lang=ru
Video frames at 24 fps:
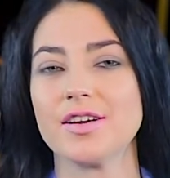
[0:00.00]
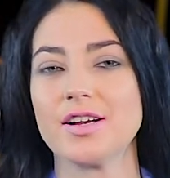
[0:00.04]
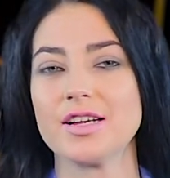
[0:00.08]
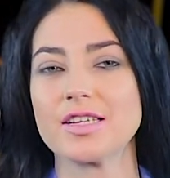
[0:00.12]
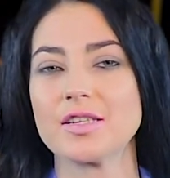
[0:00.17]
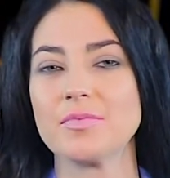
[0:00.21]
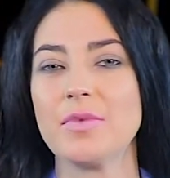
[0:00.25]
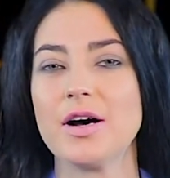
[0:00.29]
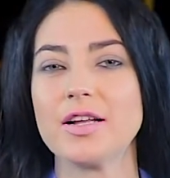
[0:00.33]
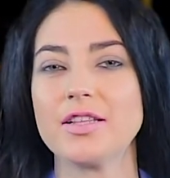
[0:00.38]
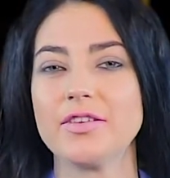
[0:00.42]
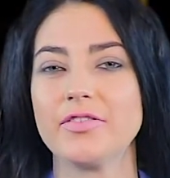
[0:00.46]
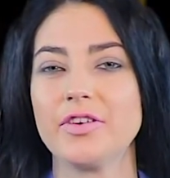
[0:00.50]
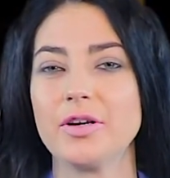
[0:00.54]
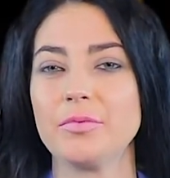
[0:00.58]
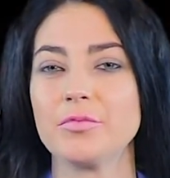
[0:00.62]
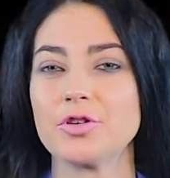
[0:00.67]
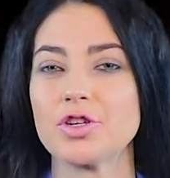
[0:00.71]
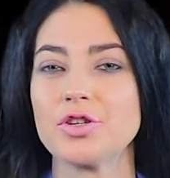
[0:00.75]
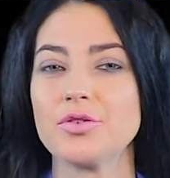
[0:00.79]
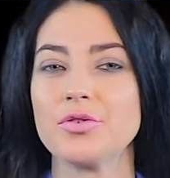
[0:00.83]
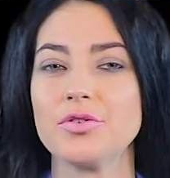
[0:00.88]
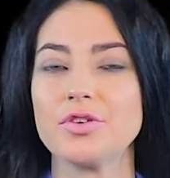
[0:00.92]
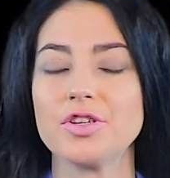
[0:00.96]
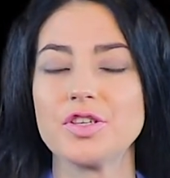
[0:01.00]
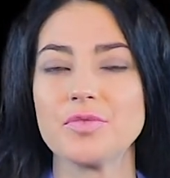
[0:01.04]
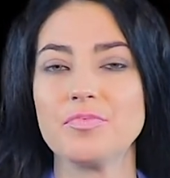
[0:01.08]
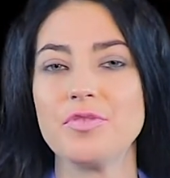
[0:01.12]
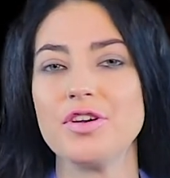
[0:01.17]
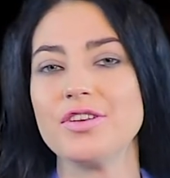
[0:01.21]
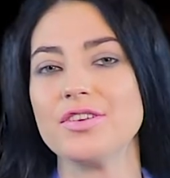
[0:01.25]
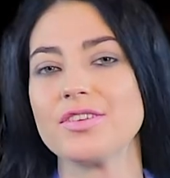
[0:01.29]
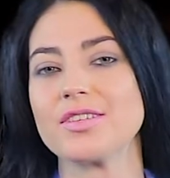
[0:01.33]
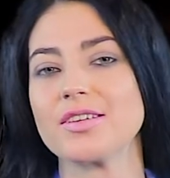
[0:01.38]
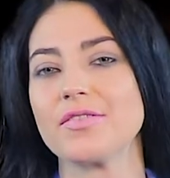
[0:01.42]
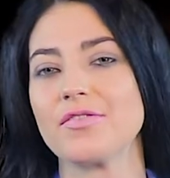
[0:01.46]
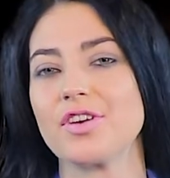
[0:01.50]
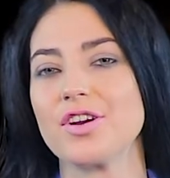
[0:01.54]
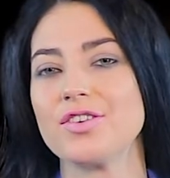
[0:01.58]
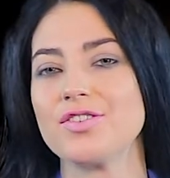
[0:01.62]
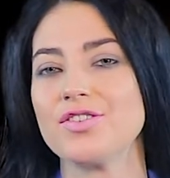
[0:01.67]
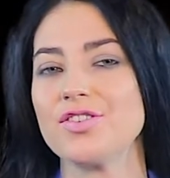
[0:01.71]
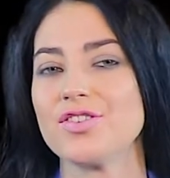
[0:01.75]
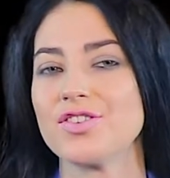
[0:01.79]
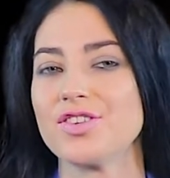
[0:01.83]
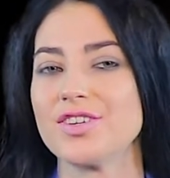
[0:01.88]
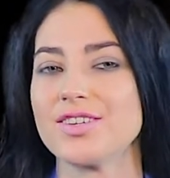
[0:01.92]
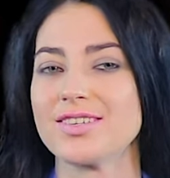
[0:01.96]
рассматриваем, что изменится в
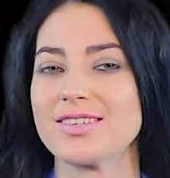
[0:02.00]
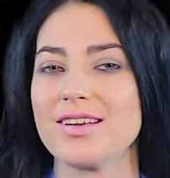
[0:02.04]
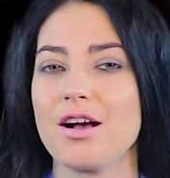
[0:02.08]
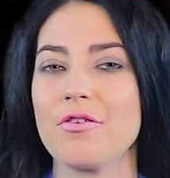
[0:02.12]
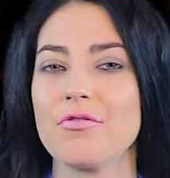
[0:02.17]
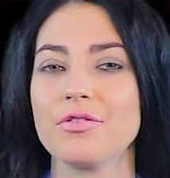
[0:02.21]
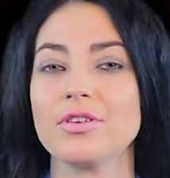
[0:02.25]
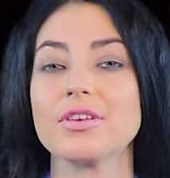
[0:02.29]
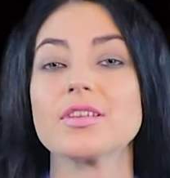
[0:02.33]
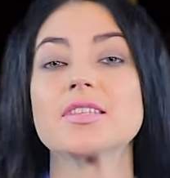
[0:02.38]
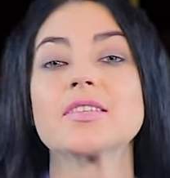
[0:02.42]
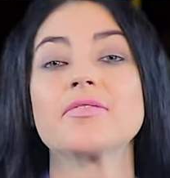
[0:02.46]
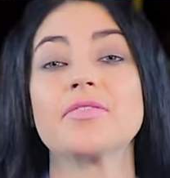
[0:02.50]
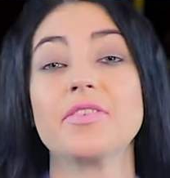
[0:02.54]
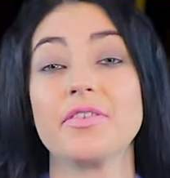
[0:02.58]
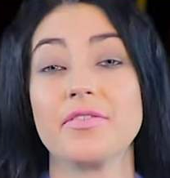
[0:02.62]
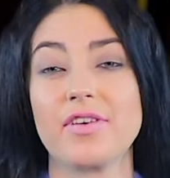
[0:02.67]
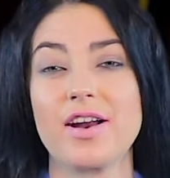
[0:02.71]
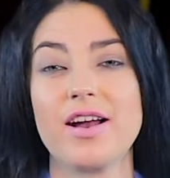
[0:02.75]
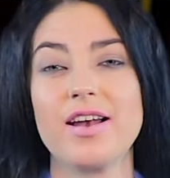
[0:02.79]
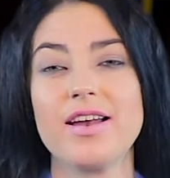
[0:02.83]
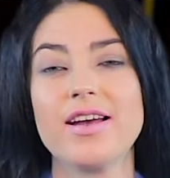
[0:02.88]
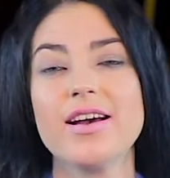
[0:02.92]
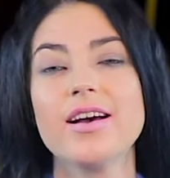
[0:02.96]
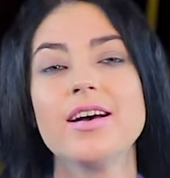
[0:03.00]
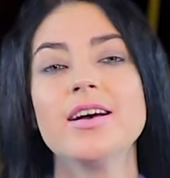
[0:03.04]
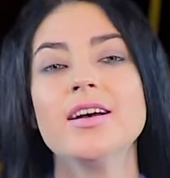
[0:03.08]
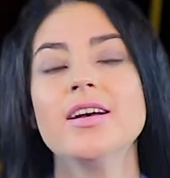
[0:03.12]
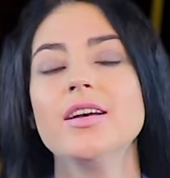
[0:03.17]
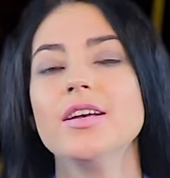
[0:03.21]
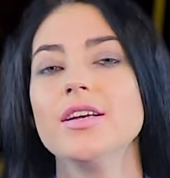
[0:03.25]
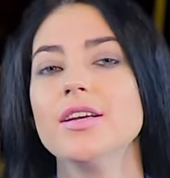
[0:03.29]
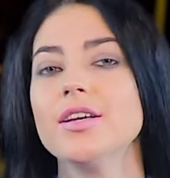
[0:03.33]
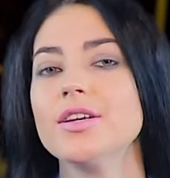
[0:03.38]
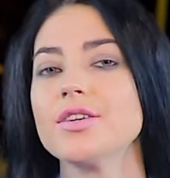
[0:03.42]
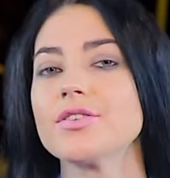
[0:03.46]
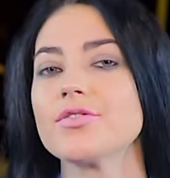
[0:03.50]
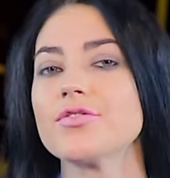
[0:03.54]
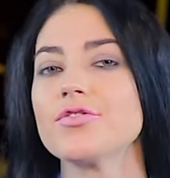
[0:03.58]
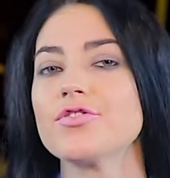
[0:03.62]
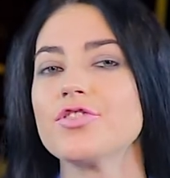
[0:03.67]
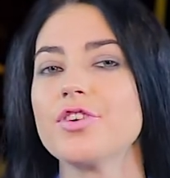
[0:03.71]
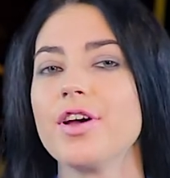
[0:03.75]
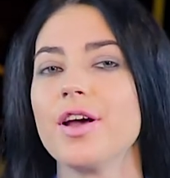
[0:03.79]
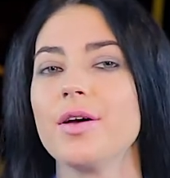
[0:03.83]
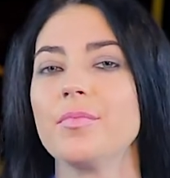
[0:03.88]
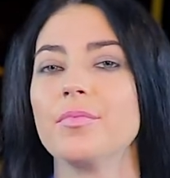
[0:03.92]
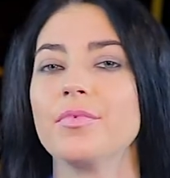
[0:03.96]
российских законах с февраля и
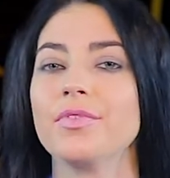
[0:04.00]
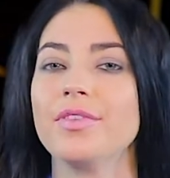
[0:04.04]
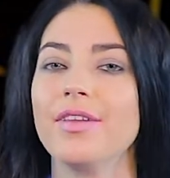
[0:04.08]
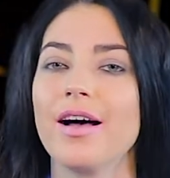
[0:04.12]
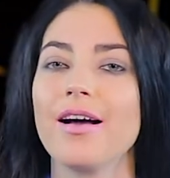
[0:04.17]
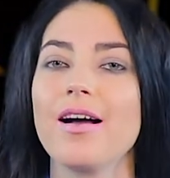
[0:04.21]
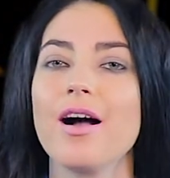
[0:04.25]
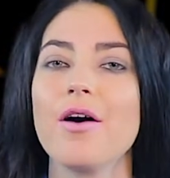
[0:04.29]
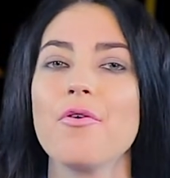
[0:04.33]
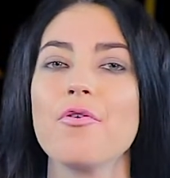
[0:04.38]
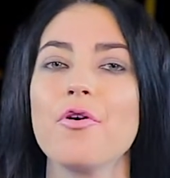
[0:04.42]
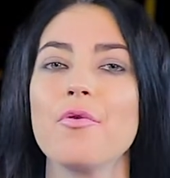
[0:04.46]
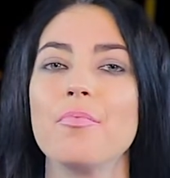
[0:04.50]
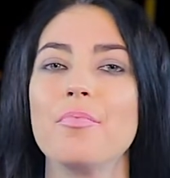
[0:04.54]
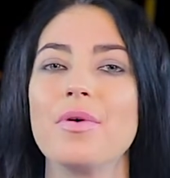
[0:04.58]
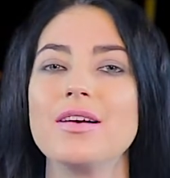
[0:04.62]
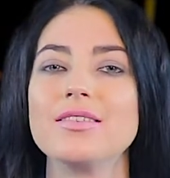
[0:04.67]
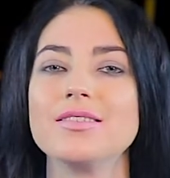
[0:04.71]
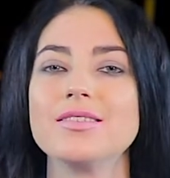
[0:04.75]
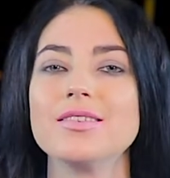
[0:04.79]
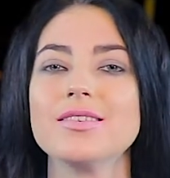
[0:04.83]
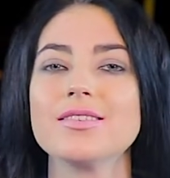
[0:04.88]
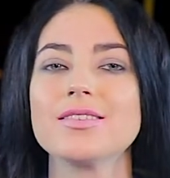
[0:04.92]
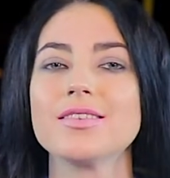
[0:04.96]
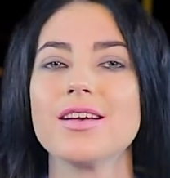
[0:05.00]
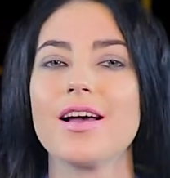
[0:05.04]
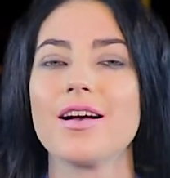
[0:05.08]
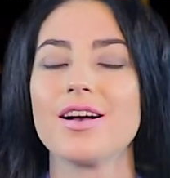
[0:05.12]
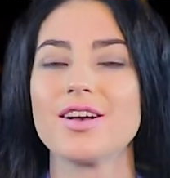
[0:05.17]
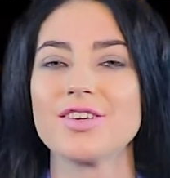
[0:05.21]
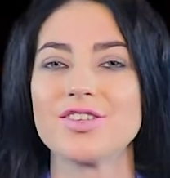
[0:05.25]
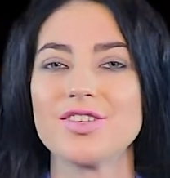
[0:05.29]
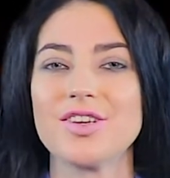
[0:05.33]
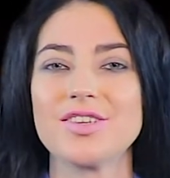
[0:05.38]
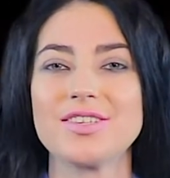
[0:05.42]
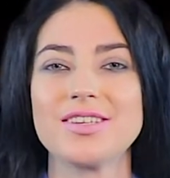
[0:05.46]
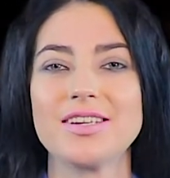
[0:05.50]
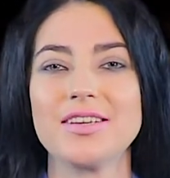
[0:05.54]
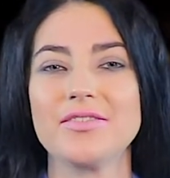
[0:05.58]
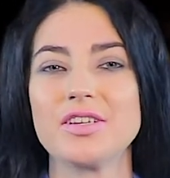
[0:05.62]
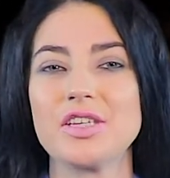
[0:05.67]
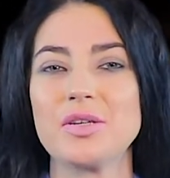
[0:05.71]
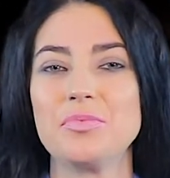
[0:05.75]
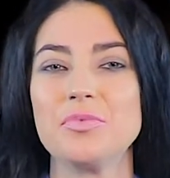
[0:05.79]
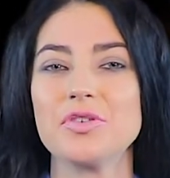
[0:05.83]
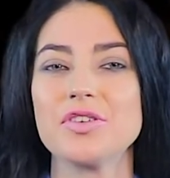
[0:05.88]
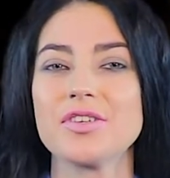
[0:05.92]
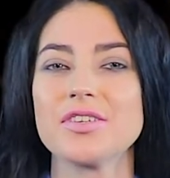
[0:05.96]
изучаем, на какой позиции оказался
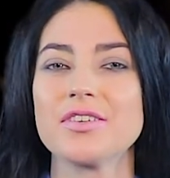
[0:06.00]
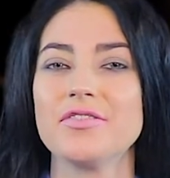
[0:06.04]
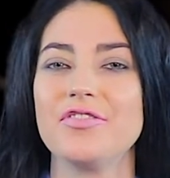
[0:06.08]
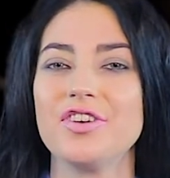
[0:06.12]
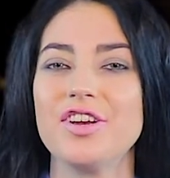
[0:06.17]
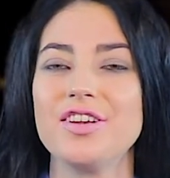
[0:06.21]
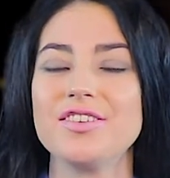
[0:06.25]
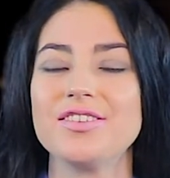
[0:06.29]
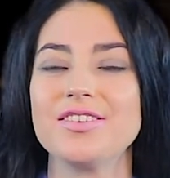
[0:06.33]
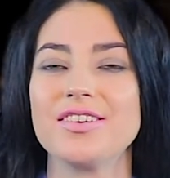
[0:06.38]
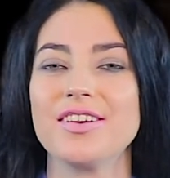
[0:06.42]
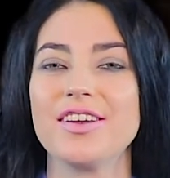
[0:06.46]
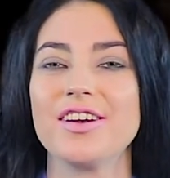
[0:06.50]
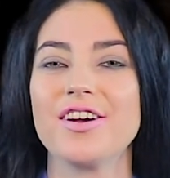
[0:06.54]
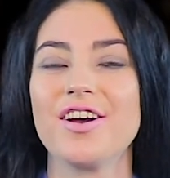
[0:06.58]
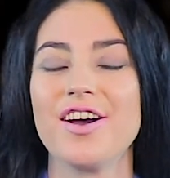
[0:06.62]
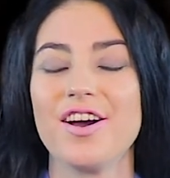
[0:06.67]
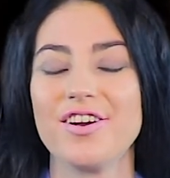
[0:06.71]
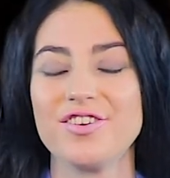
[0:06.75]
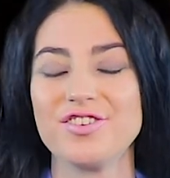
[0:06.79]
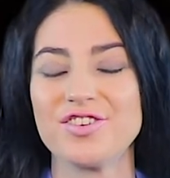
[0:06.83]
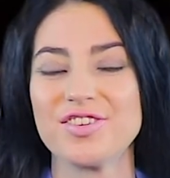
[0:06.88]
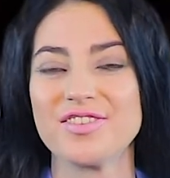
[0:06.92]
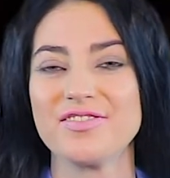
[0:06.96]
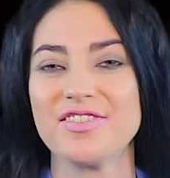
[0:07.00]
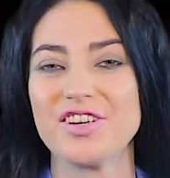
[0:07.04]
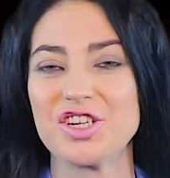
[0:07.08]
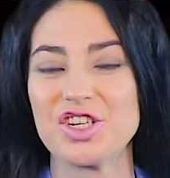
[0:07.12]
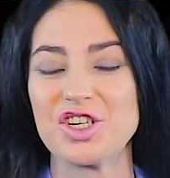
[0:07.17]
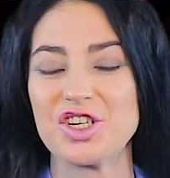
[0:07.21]
Новосибирск в рейтинге качества